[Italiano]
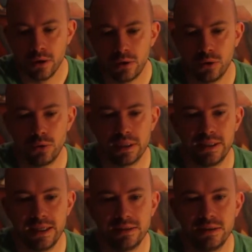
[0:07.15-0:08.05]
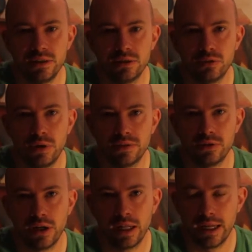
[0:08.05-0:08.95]
con una tesi sulla
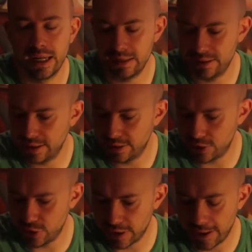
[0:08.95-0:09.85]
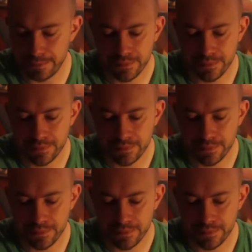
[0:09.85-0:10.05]
storia e l'analisi del TG3.